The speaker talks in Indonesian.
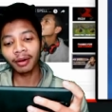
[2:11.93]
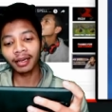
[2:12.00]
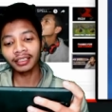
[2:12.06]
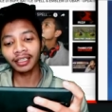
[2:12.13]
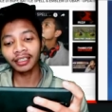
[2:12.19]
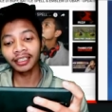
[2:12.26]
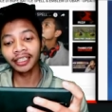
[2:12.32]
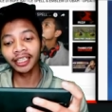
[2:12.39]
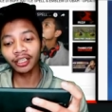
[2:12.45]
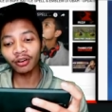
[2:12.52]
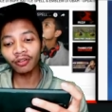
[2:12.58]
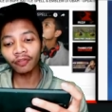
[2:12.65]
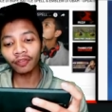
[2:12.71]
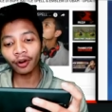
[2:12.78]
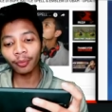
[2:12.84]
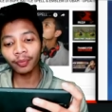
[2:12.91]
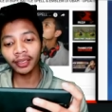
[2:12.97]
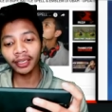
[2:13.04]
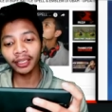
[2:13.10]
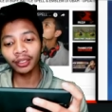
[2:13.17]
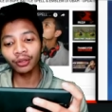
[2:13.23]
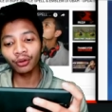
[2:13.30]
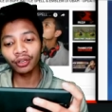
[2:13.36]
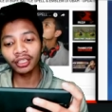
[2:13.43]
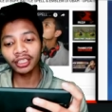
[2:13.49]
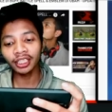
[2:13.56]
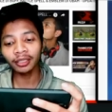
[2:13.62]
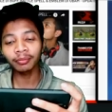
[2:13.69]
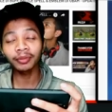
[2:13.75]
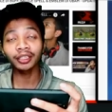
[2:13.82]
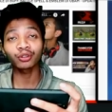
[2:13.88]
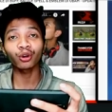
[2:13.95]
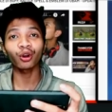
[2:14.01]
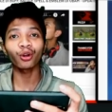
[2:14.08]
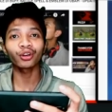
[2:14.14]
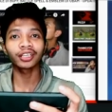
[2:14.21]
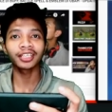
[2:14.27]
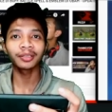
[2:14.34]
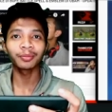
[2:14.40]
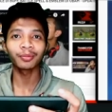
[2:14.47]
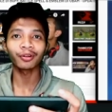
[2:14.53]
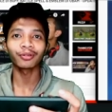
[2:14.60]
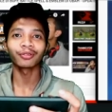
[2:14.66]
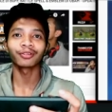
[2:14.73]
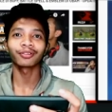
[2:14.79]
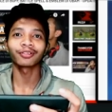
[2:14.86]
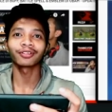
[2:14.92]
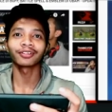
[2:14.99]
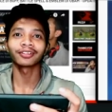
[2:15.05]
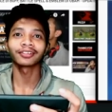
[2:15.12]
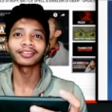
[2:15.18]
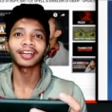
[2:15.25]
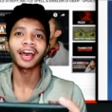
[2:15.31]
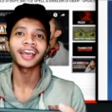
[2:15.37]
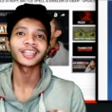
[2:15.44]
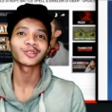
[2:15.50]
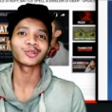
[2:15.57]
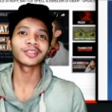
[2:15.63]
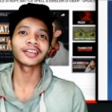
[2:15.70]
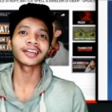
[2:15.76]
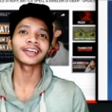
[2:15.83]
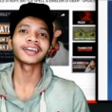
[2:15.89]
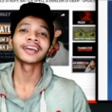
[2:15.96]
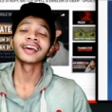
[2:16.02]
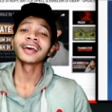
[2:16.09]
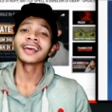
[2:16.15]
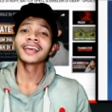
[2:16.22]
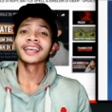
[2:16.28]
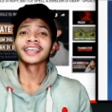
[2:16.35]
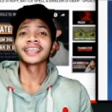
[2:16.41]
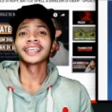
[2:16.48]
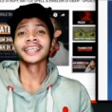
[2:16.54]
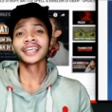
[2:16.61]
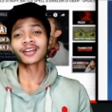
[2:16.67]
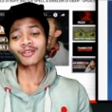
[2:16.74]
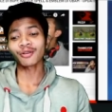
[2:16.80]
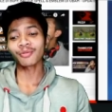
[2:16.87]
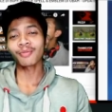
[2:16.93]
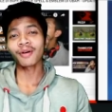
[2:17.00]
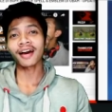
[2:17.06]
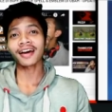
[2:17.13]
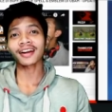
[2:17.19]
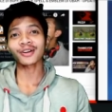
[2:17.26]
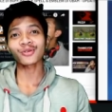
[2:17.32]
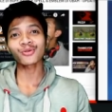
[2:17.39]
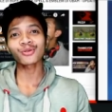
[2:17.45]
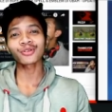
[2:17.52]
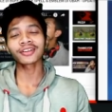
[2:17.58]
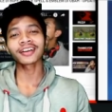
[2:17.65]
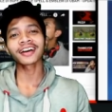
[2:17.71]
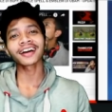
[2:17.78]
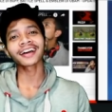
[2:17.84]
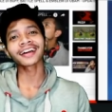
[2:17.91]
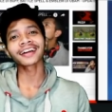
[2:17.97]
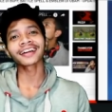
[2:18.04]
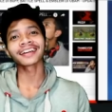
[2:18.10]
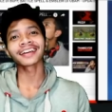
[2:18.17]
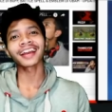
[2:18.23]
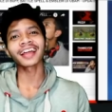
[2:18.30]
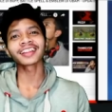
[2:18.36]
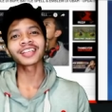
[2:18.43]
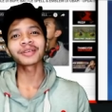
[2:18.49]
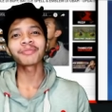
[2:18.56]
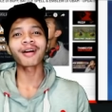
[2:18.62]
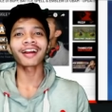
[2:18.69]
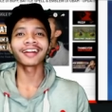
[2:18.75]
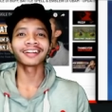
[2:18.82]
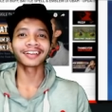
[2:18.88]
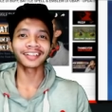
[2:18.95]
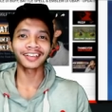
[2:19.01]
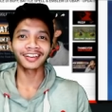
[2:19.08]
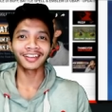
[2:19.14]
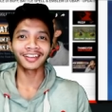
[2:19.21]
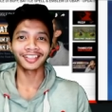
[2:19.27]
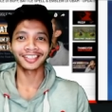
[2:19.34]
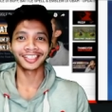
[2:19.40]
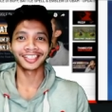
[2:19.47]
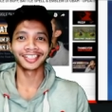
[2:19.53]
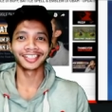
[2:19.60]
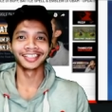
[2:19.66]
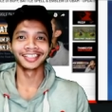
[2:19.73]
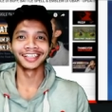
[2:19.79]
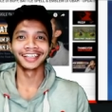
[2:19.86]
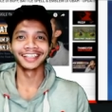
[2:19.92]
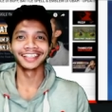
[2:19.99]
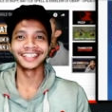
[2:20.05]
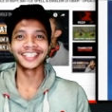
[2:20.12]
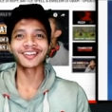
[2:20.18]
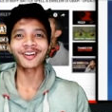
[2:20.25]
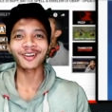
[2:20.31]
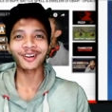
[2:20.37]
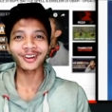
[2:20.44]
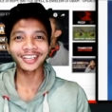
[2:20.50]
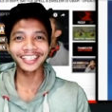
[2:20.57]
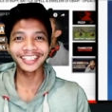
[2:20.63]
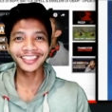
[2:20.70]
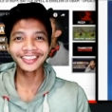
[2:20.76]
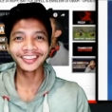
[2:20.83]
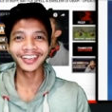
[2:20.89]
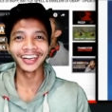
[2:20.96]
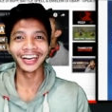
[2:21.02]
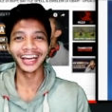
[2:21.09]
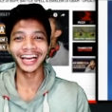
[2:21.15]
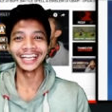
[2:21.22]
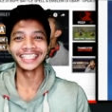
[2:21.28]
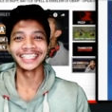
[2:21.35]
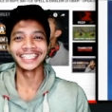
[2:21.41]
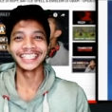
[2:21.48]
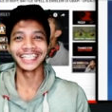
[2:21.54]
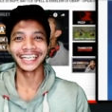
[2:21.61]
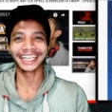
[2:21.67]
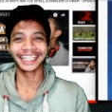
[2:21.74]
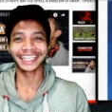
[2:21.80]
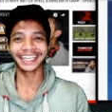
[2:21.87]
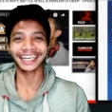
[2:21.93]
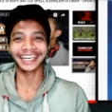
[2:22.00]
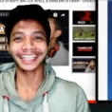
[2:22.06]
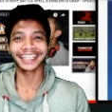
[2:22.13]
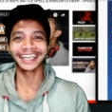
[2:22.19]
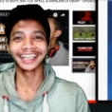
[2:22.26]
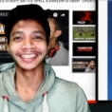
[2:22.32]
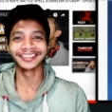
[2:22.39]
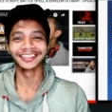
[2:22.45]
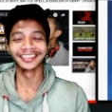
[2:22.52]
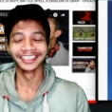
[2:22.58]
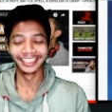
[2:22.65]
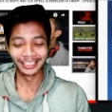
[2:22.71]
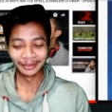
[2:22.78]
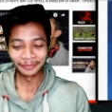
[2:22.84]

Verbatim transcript: ada bacaan Hero from Indonesian Mythology bro nah itu dia hero baru yang nanti bakalan rilis Niroro Kidul anjir keren gak tuh